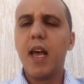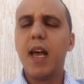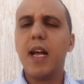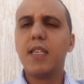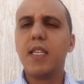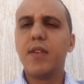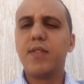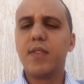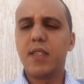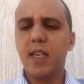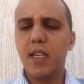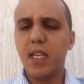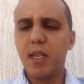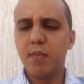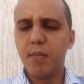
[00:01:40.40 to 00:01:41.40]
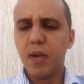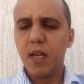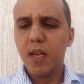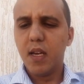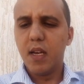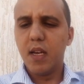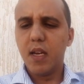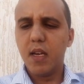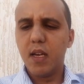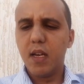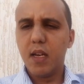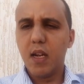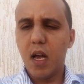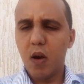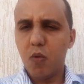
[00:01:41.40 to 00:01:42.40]
أهداف التعليم
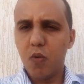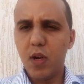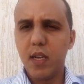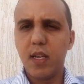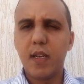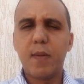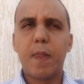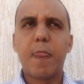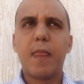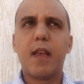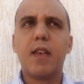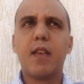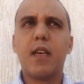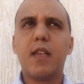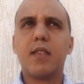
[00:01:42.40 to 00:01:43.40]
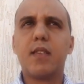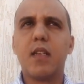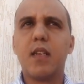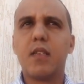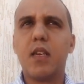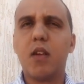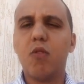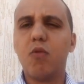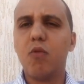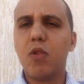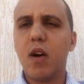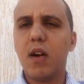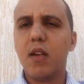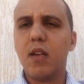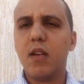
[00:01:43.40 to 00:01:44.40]
آه، الاولي يعني السنتين
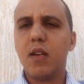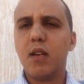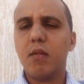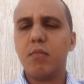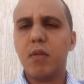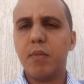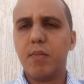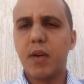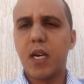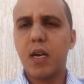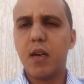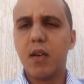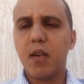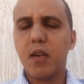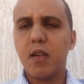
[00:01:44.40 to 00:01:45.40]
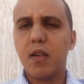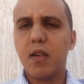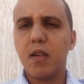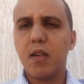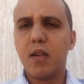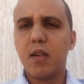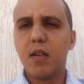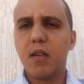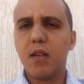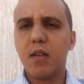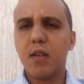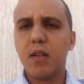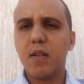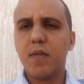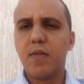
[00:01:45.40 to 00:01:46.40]
الاولى من بقى
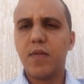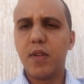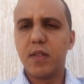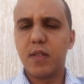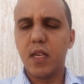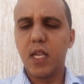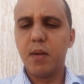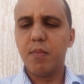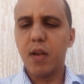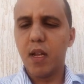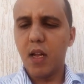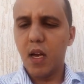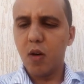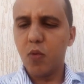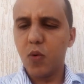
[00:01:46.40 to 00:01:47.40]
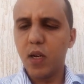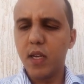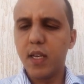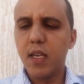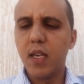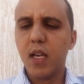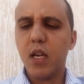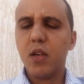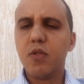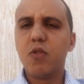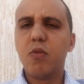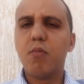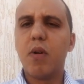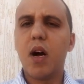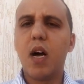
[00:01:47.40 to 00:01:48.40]
آه، في التعليم الاولي
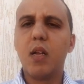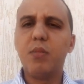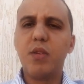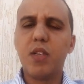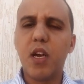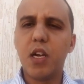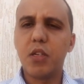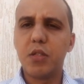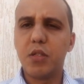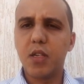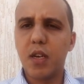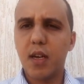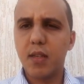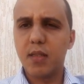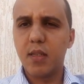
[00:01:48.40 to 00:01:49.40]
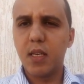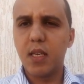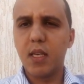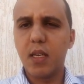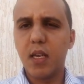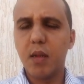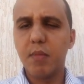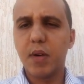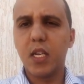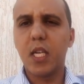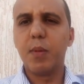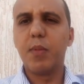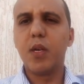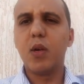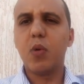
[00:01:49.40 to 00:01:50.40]
ثم المنهاج الدراسي
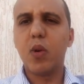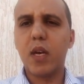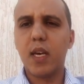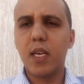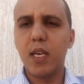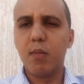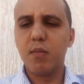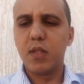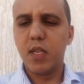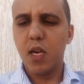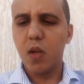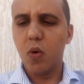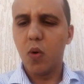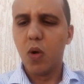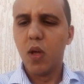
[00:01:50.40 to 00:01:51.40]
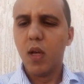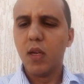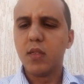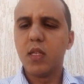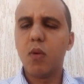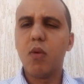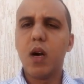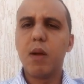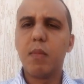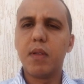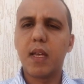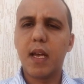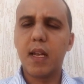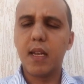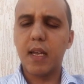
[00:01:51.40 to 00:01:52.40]
المغربي والقيم ديالو سواء
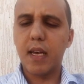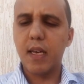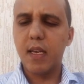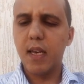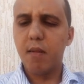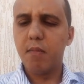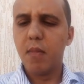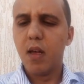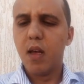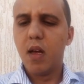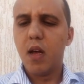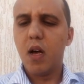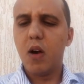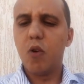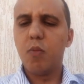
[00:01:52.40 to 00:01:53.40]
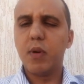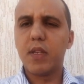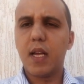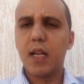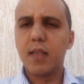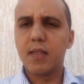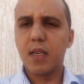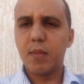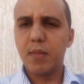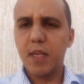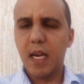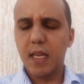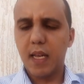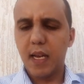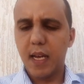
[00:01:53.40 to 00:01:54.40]
مدخل القيم او مدخل
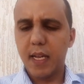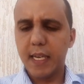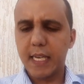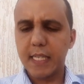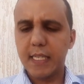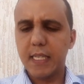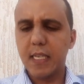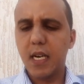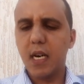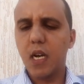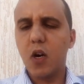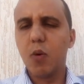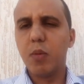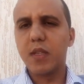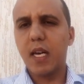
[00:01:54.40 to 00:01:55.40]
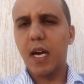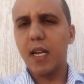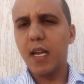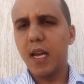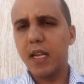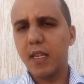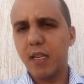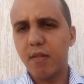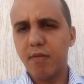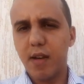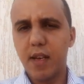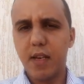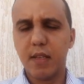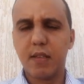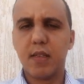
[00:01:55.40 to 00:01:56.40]
التربيه على الاختيار او مدخل
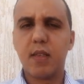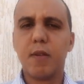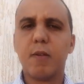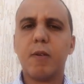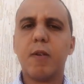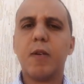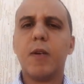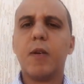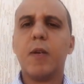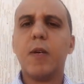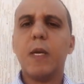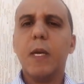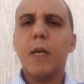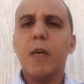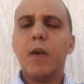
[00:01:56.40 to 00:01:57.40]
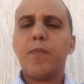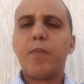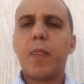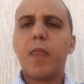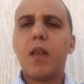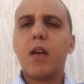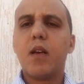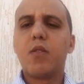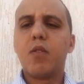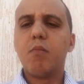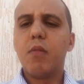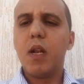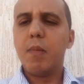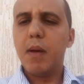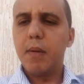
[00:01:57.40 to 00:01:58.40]
الكفايات آه،
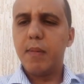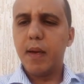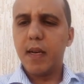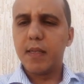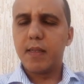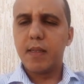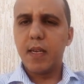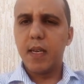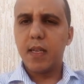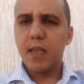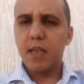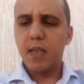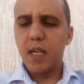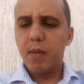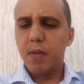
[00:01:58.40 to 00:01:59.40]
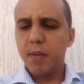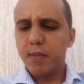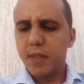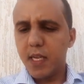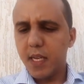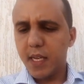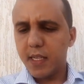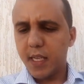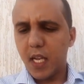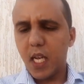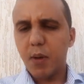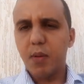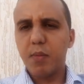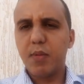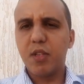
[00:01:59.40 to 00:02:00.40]
ثم الباب الثاني الباب الثاني
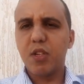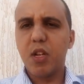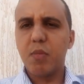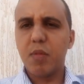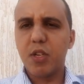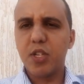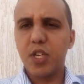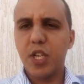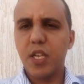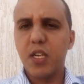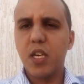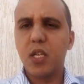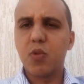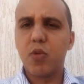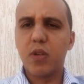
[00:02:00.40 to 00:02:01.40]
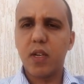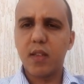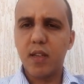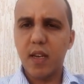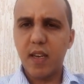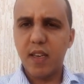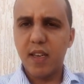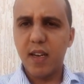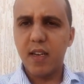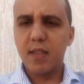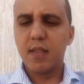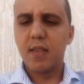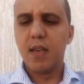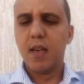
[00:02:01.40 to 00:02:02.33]
كيتعلق بالمرجعيات والنظريات